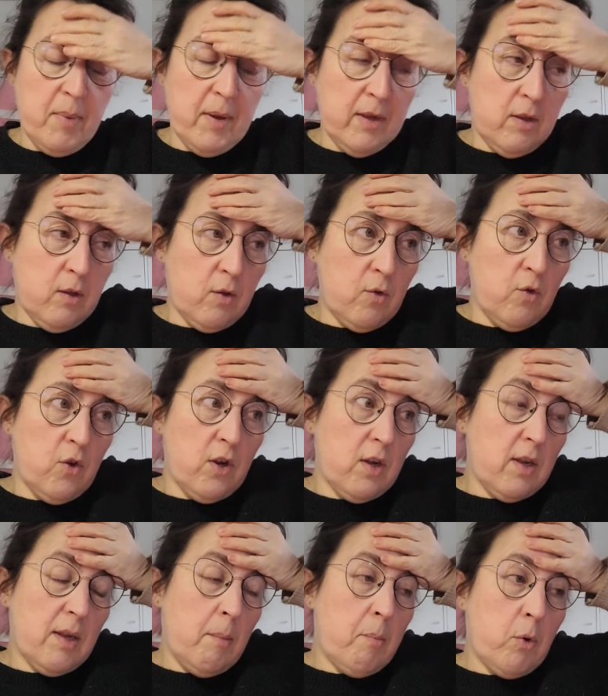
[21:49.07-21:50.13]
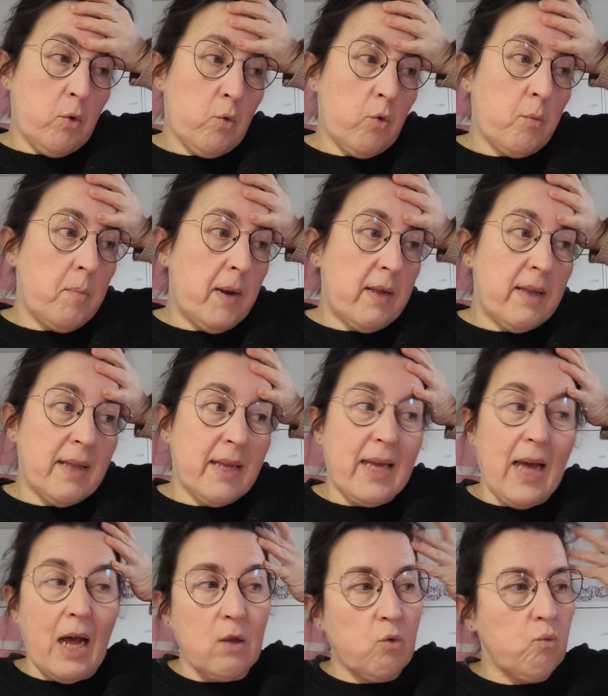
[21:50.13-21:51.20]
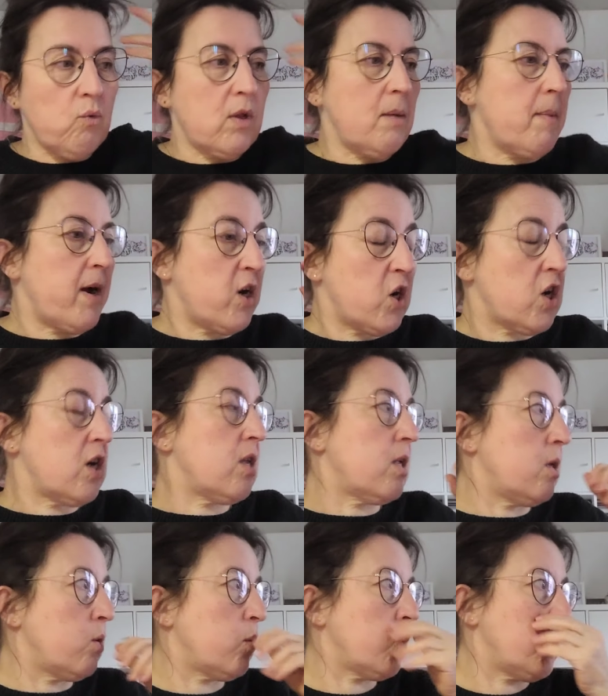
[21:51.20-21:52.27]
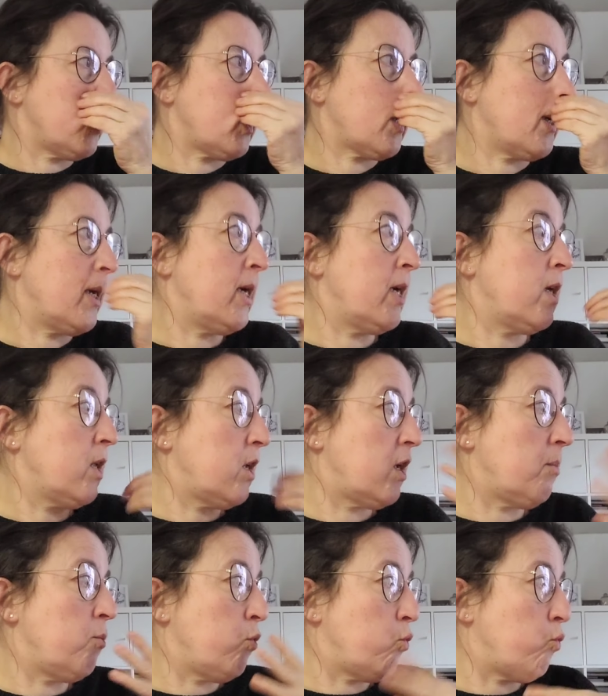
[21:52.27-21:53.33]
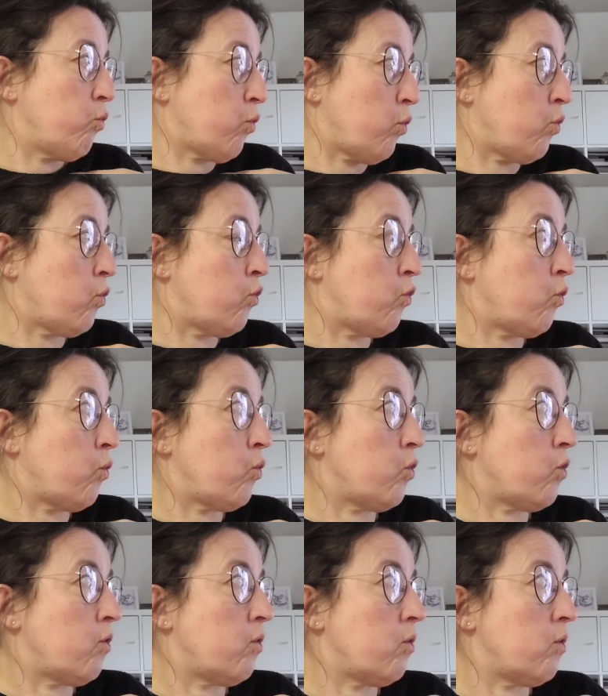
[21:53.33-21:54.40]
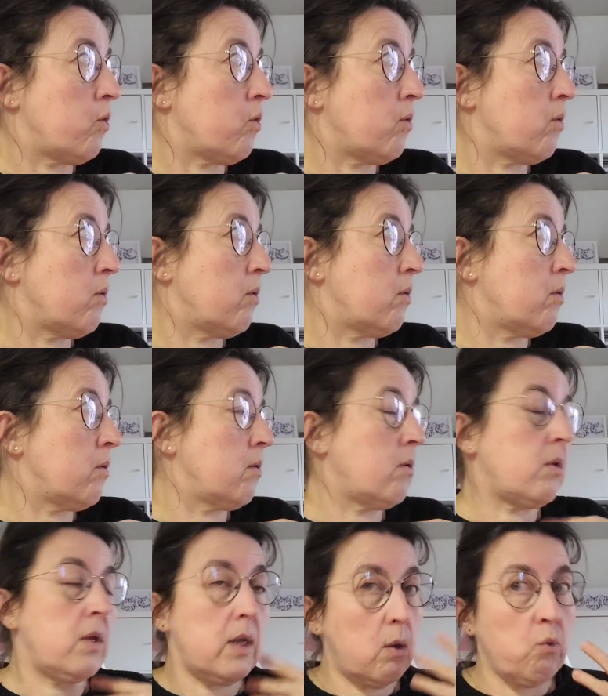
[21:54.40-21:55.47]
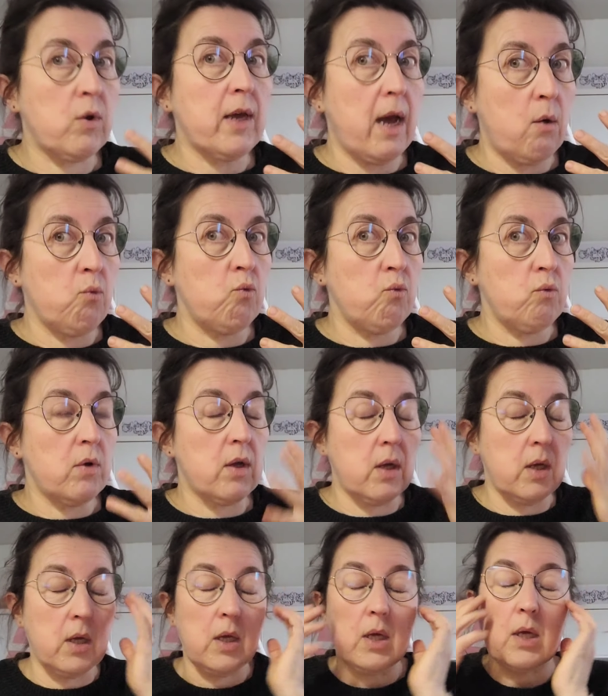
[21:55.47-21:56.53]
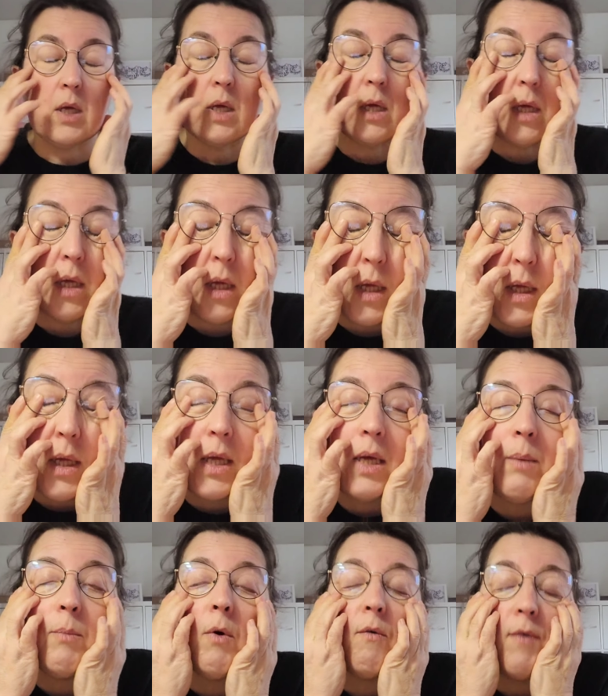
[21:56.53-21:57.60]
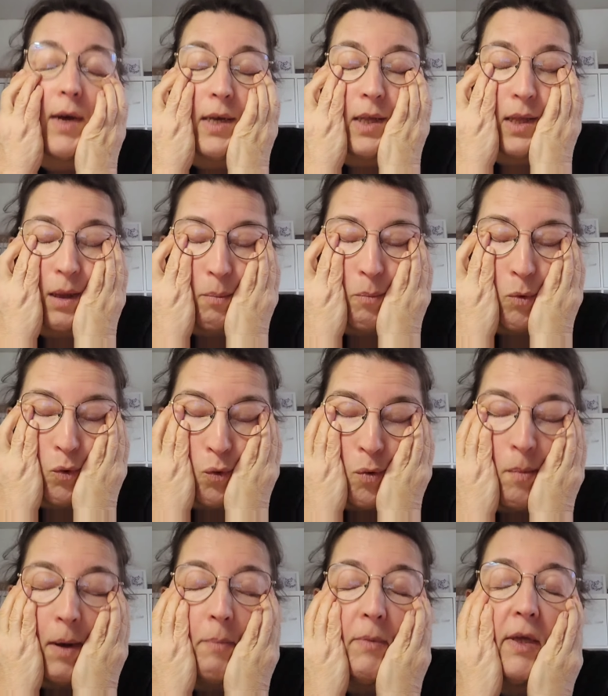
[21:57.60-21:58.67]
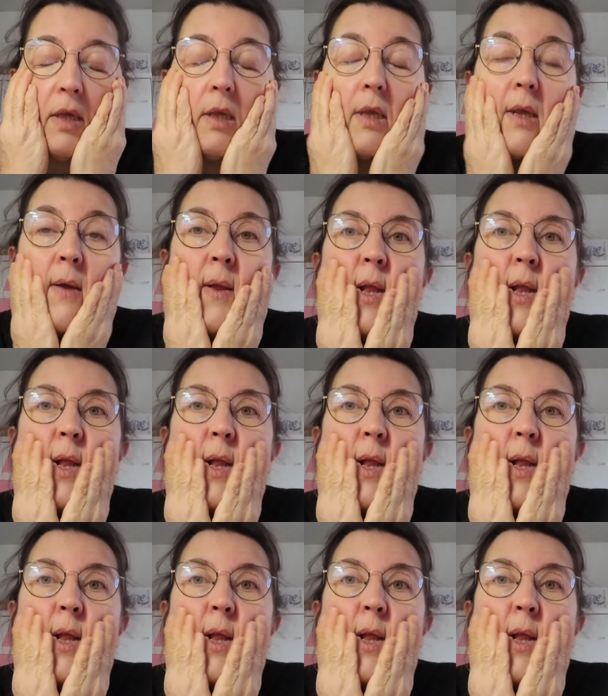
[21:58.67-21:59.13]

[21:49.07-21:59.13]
Parce que ça me prend trop de place, des cartons, des machins, des trucs. J'ai beaucoup trop de choses, des au cas où, qui, qui m'envahissent un peu trop ma pièce.